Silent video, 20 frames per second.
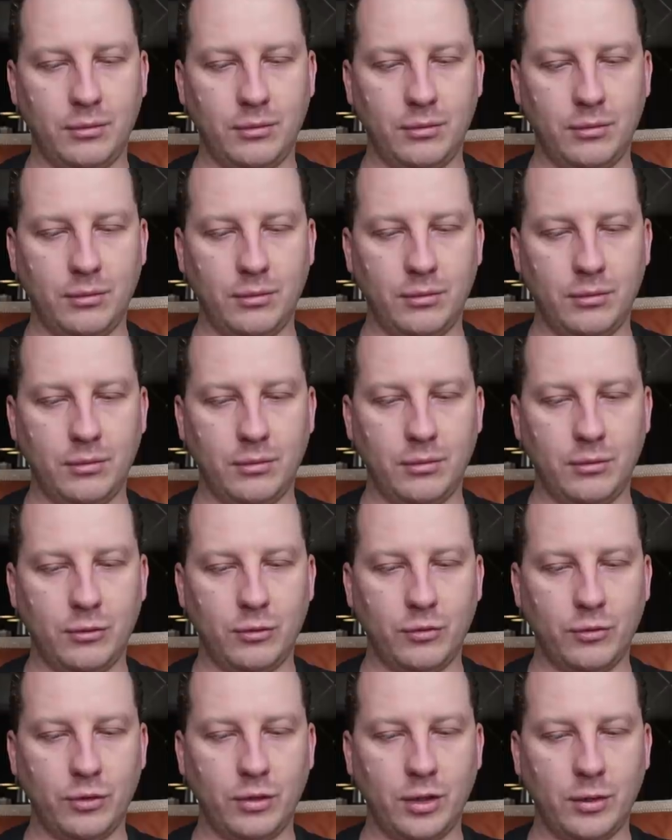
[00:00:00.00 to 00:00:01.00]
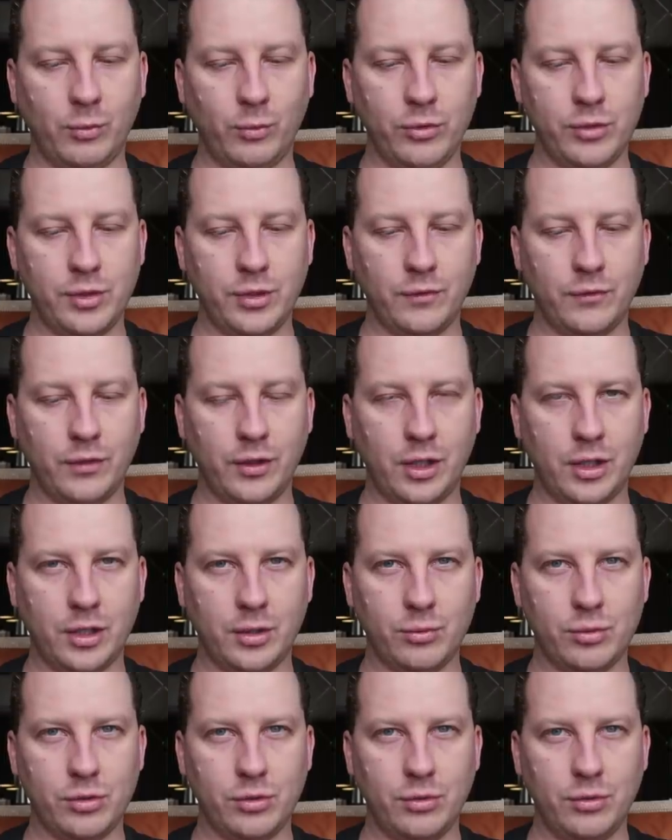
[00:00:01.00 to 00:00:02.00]
ну вот, допустим, в
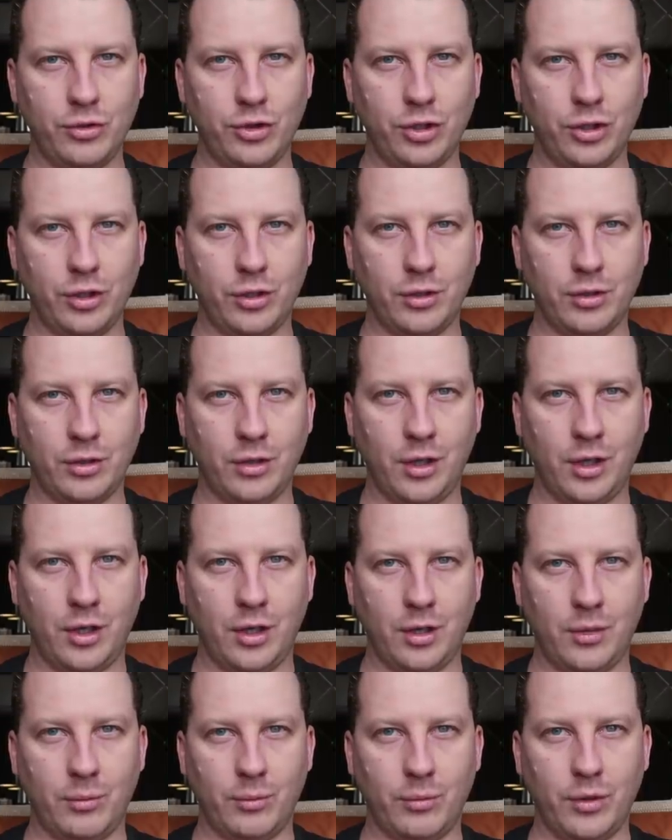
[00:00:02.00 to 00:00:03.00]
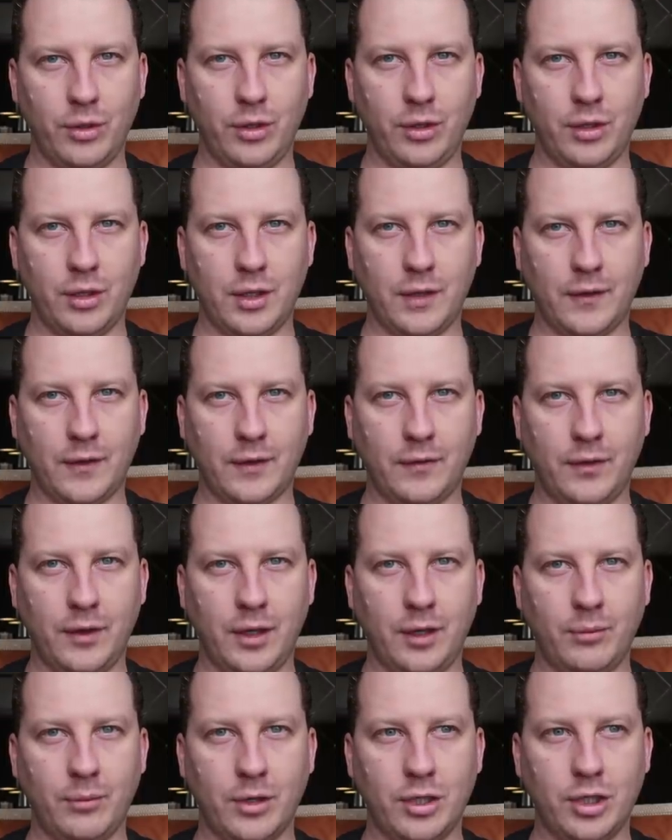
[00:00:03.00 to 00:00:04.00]
нашем случае мы
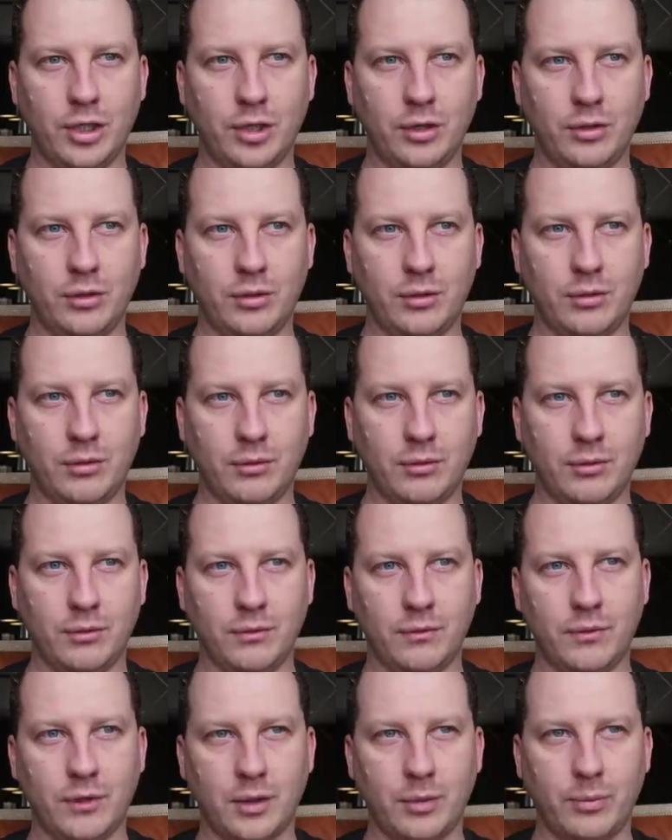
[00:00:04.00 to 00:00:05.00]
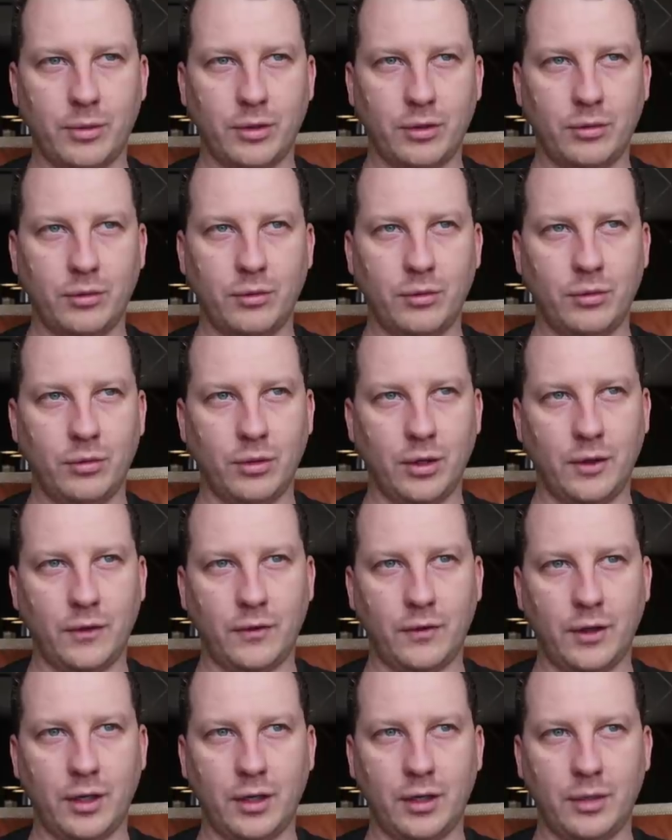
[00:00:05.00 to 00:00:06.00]
оставляем машину в аэропорту, у
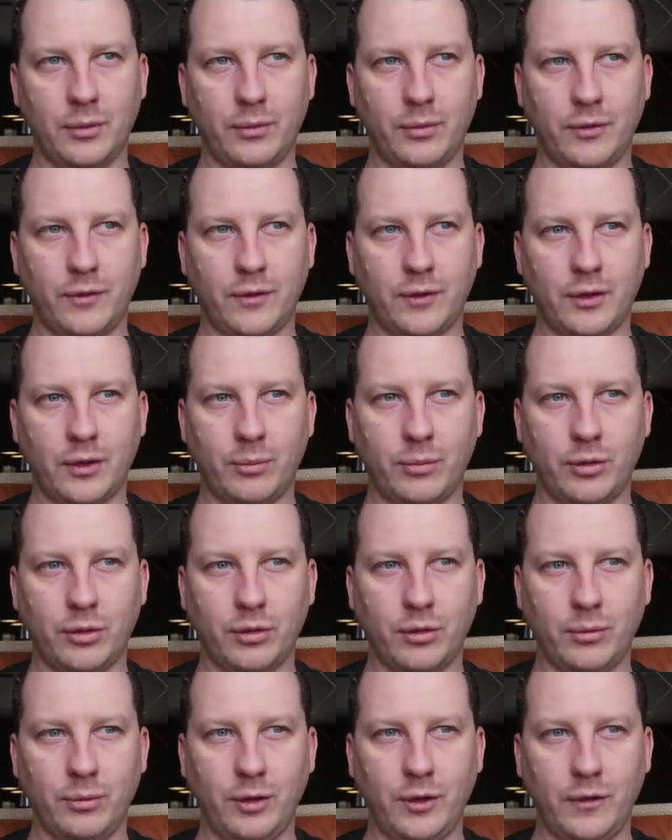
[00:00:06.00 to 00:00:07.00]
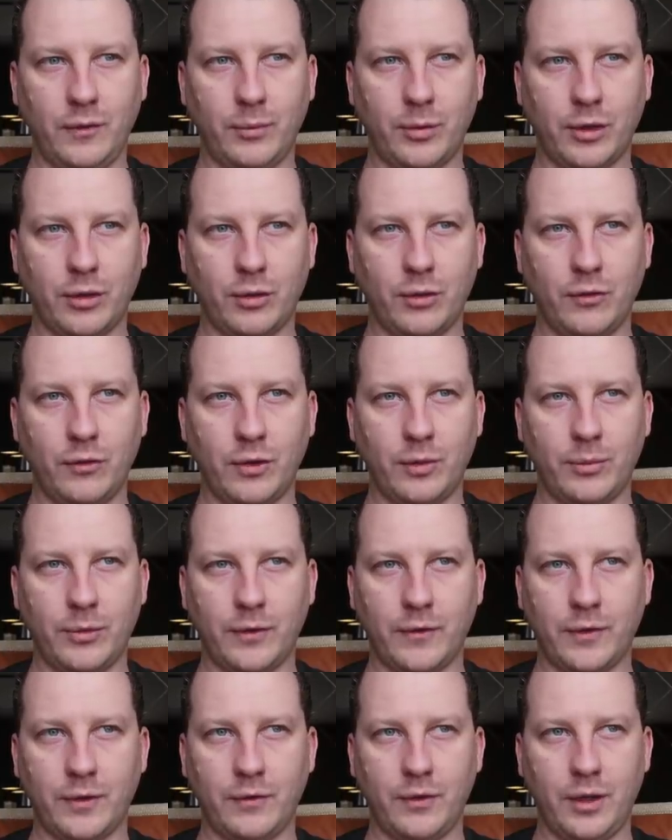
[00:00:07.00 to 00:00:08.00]
нас рядом с аэропортом есть парковка,
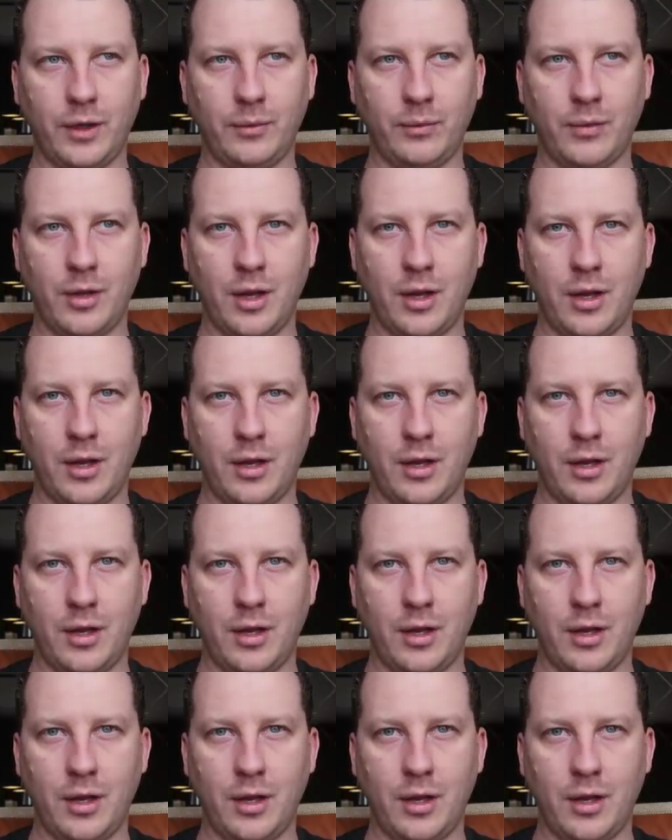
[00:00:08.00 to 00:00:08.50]
мы оставляем